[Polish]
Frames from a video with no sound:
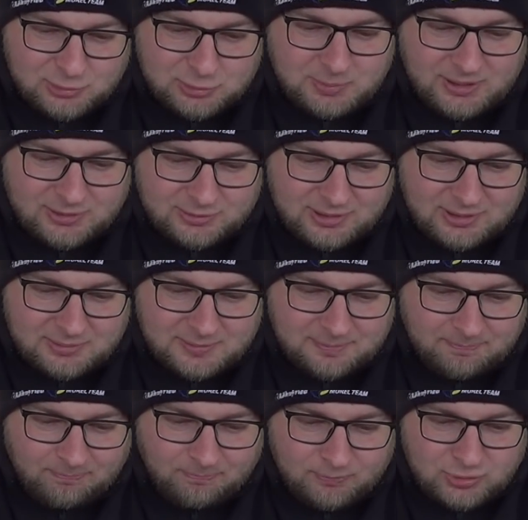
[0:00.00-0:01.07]
Już pracujemy.
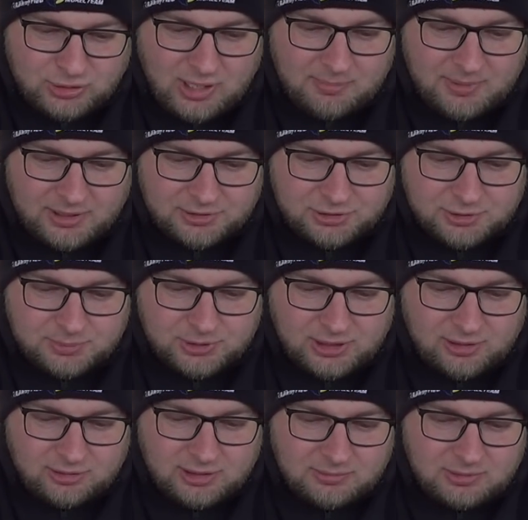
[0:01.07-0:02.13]
Przemek, czy
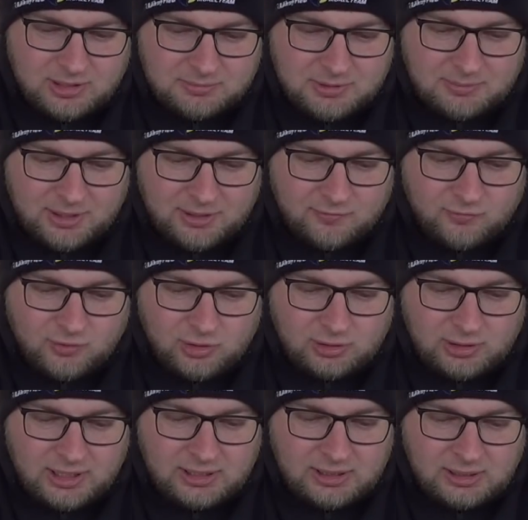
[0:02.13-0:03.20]
przed lotem gołębie mają
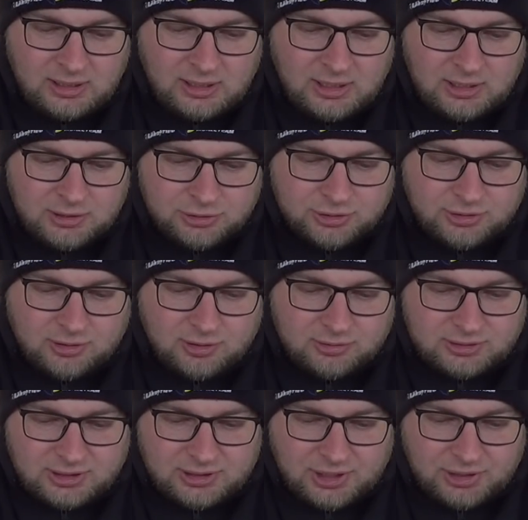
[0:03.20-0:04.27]
wolne? czy do
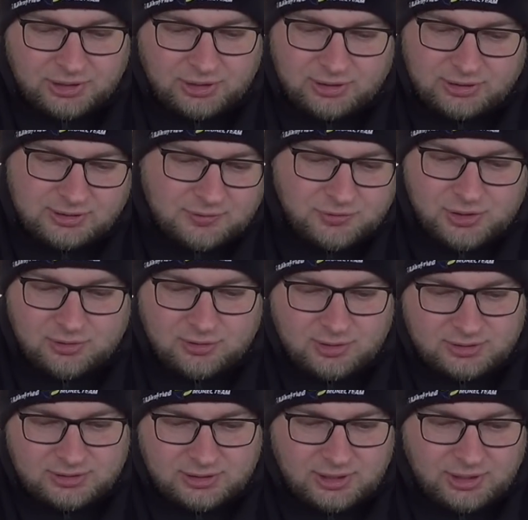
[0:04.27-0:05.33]
końca treningi. Zawsze do
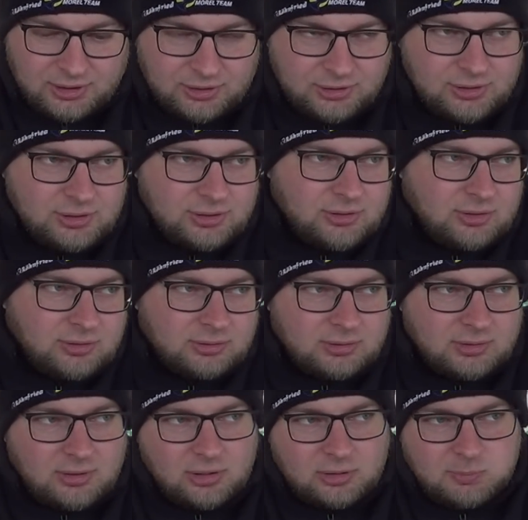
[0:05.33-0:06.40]
końca treningi.
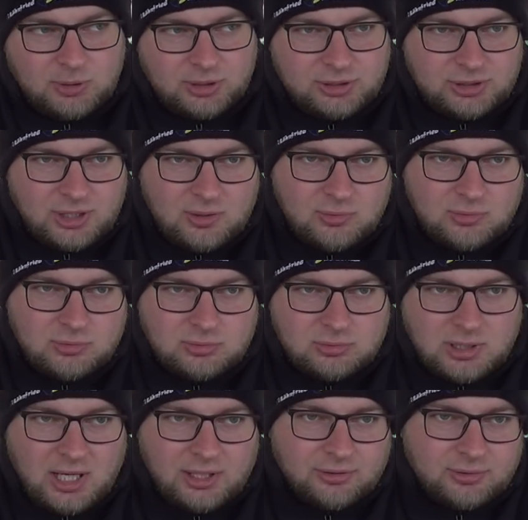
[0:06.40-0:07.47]
Do, od
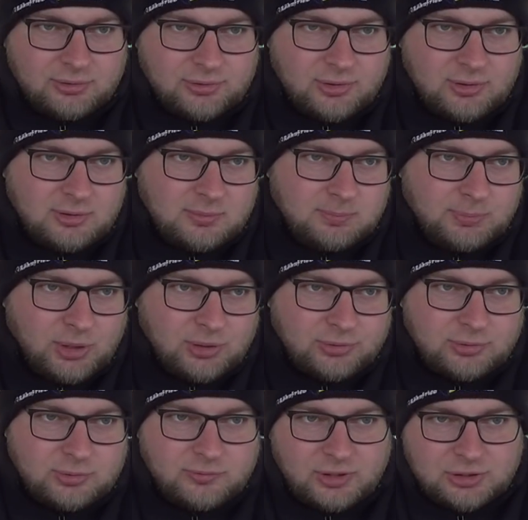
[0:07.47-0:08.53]
poniedziałku rano do
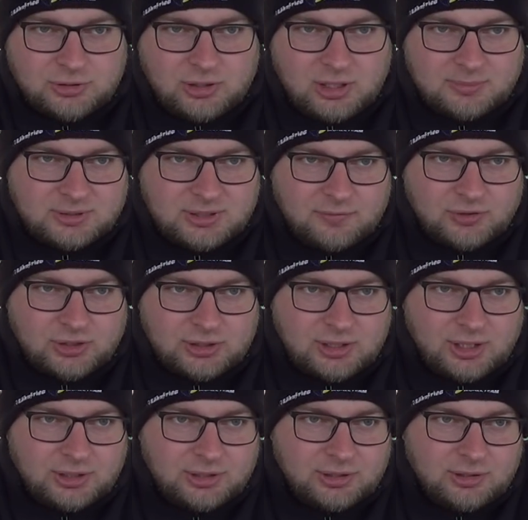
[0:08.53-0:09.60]
piątku wieczorem zawsze
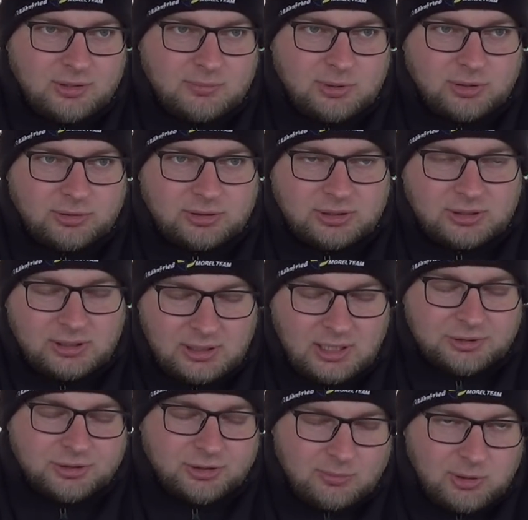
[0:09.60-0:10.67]
treningi, obloty.
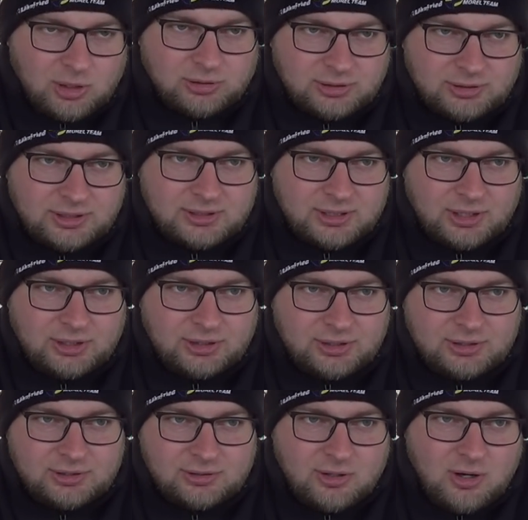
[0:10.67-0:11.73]
Znaczy obloty, nie
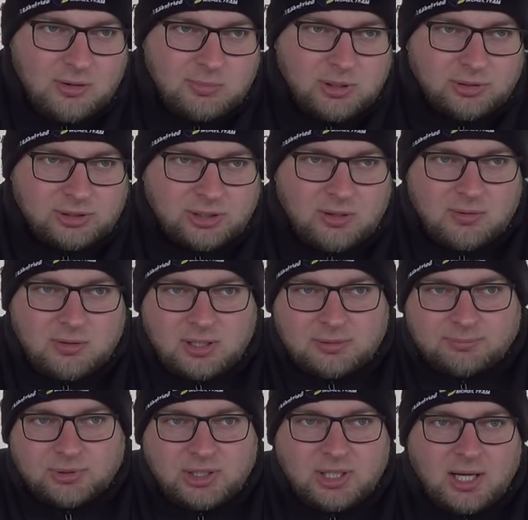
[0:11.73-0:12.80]
treningi, tylko obloty koło
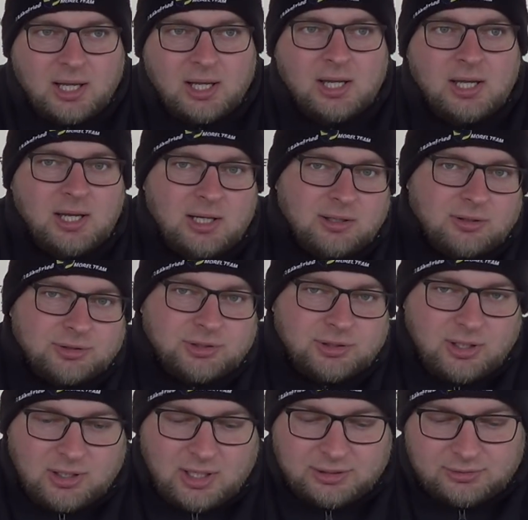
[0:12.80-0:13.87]
gołębnika.
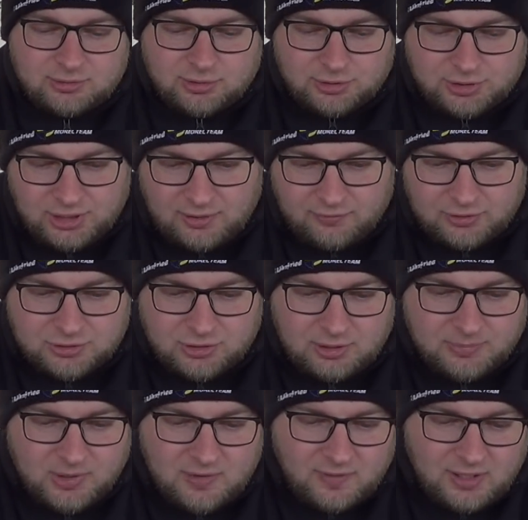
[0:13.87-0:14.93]
Godzina rano, godzina
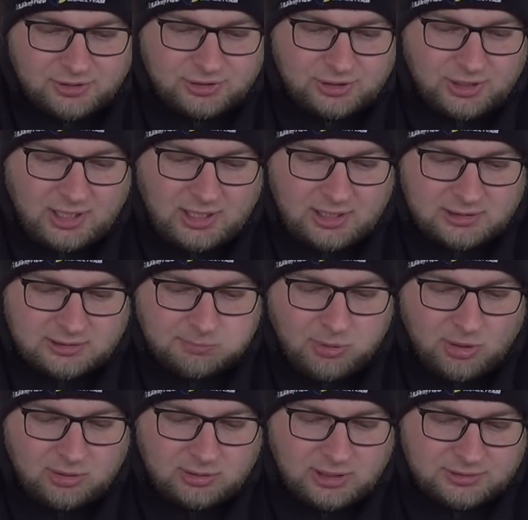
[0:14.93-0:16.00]
wieczorem, nieważne jaka jest
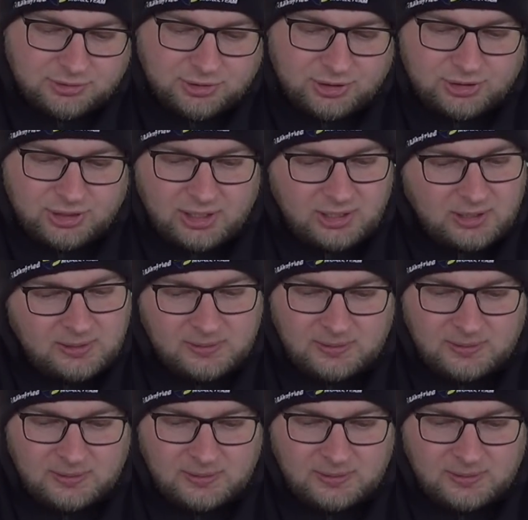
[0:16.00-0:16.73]
pogoda, co się dzieje.